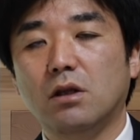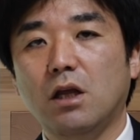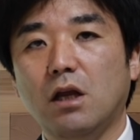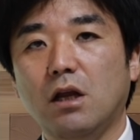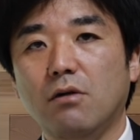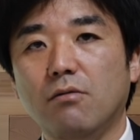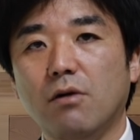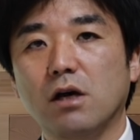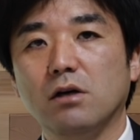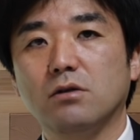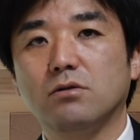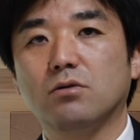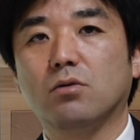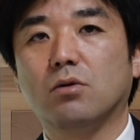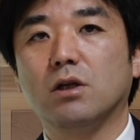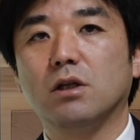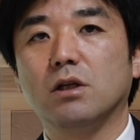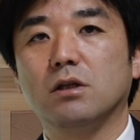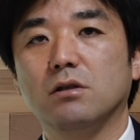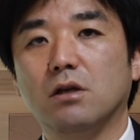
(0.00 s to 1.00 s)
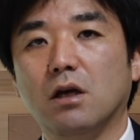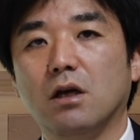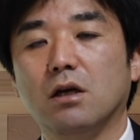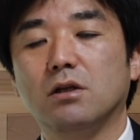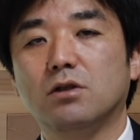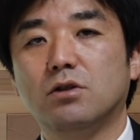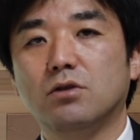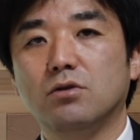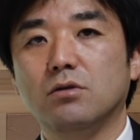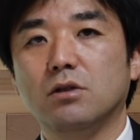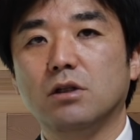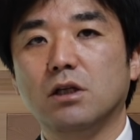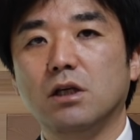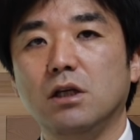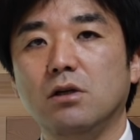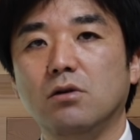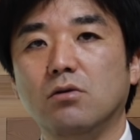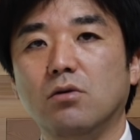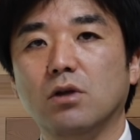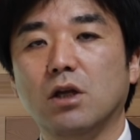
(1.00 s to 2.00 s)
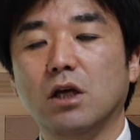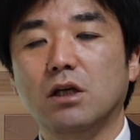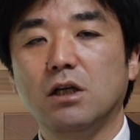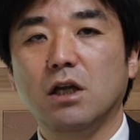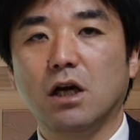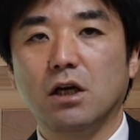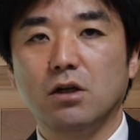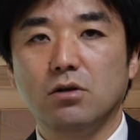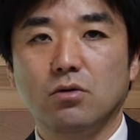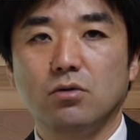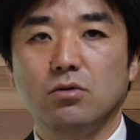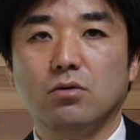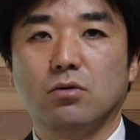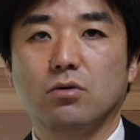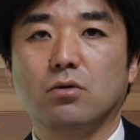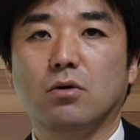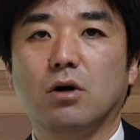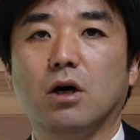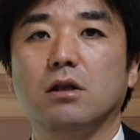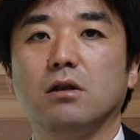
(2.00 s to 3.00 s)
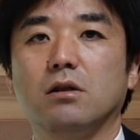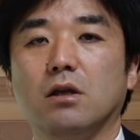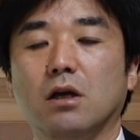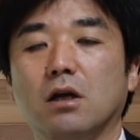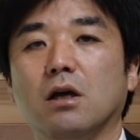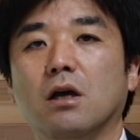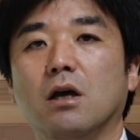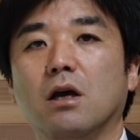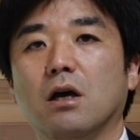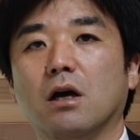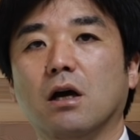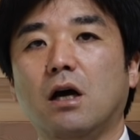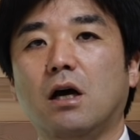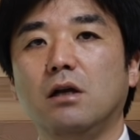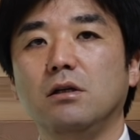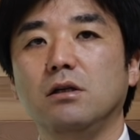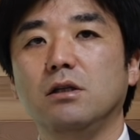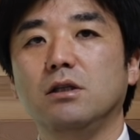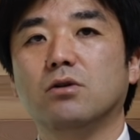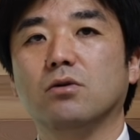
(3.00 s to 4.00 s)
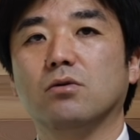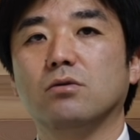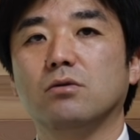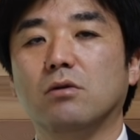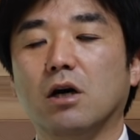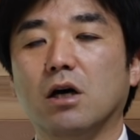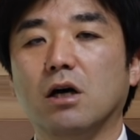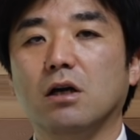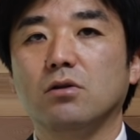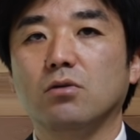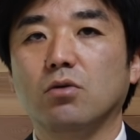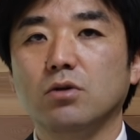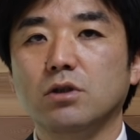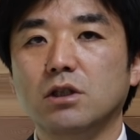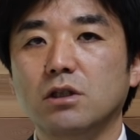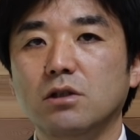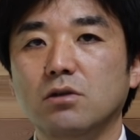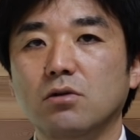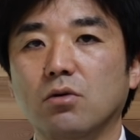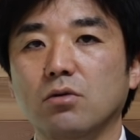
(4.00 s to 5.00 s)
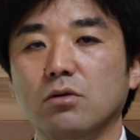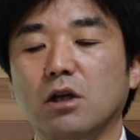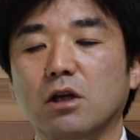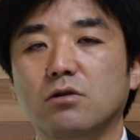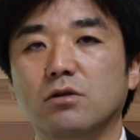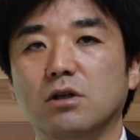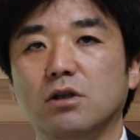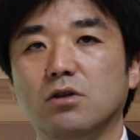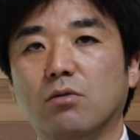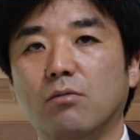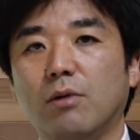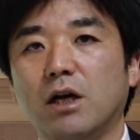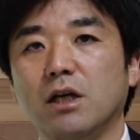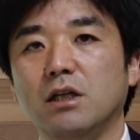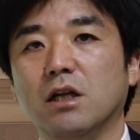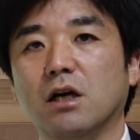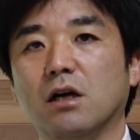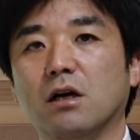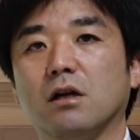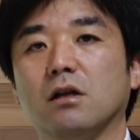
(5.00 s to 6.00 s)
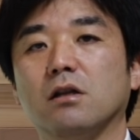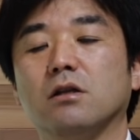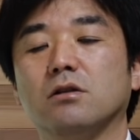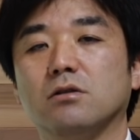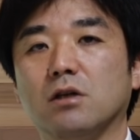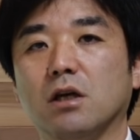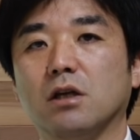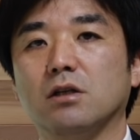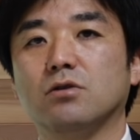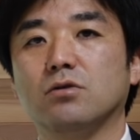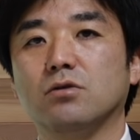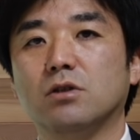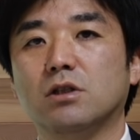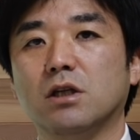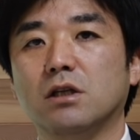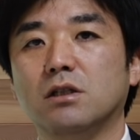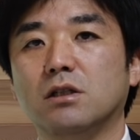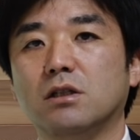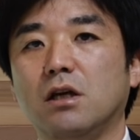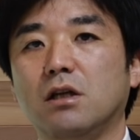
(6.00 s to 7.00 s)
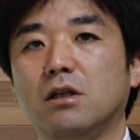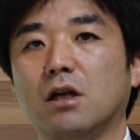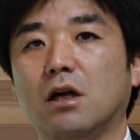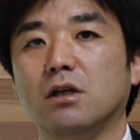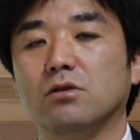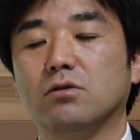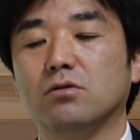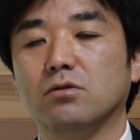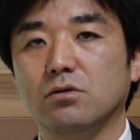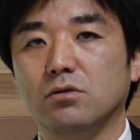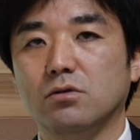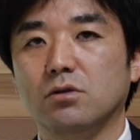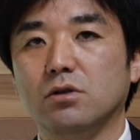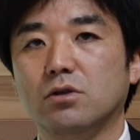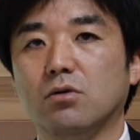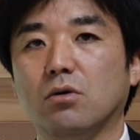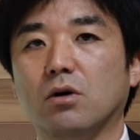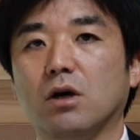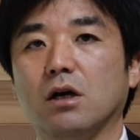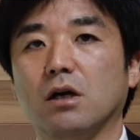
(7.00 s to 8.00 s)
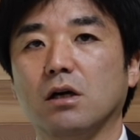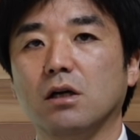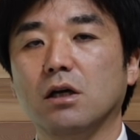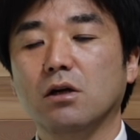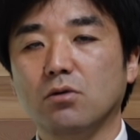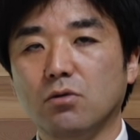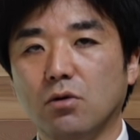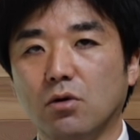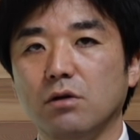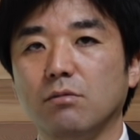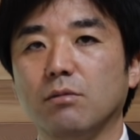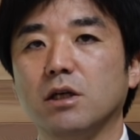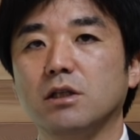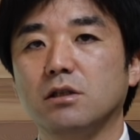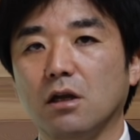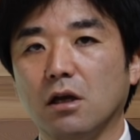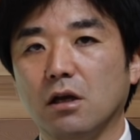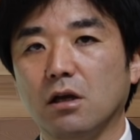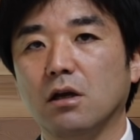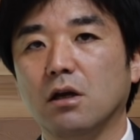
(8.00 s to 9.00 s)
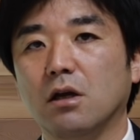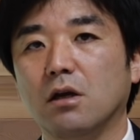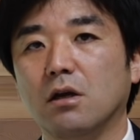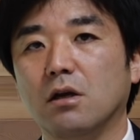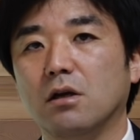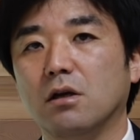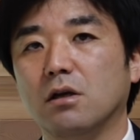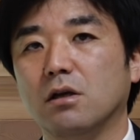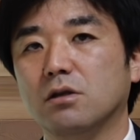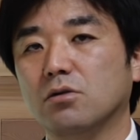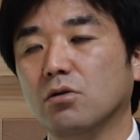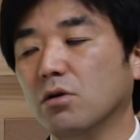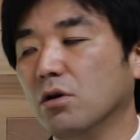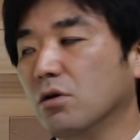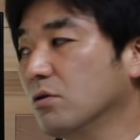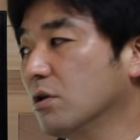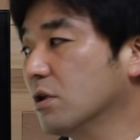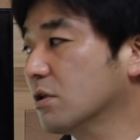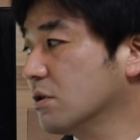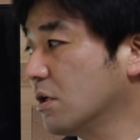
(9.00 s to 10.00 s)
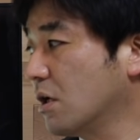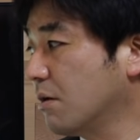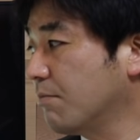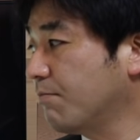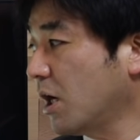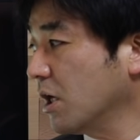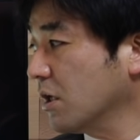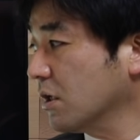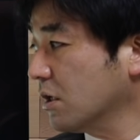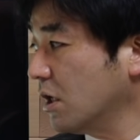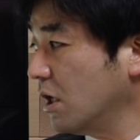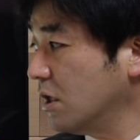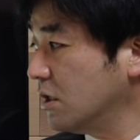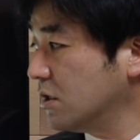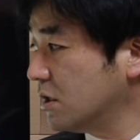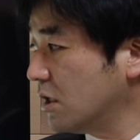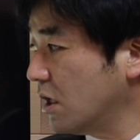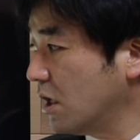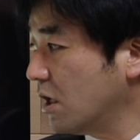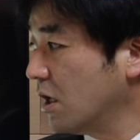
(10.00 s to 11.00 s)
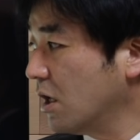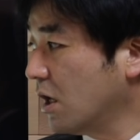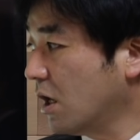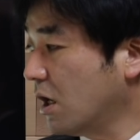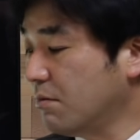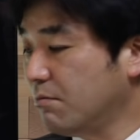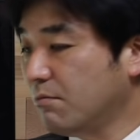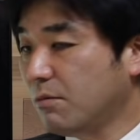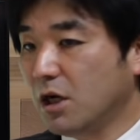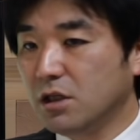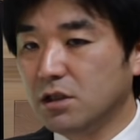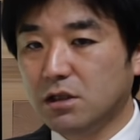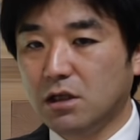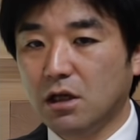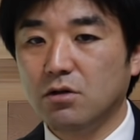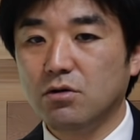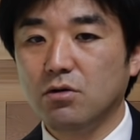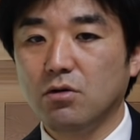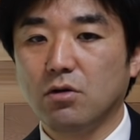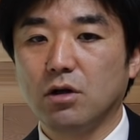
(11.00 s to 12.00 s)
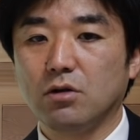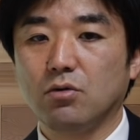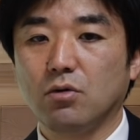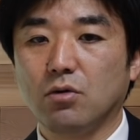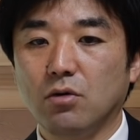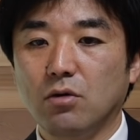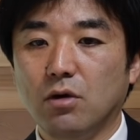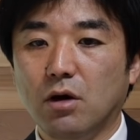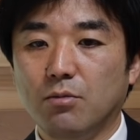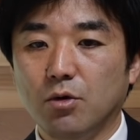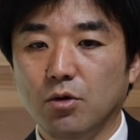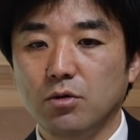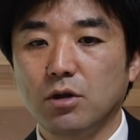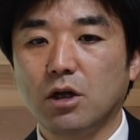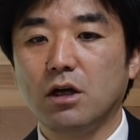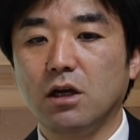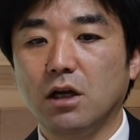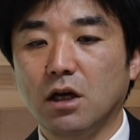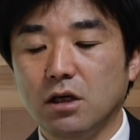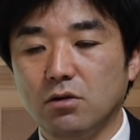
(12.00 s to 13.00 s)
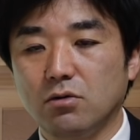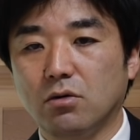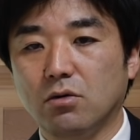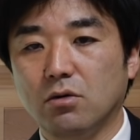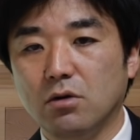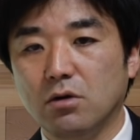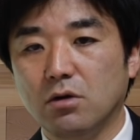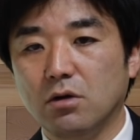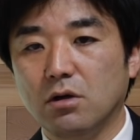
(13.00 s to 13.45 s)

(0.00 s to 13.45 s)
テレワークとかですね、出勤をできないということがあって、管理職は都心のホテルに泊まりながらですね、出社していたりする人が結構いまして、それをですね、パッケージで販売しているようなところは問題ないと。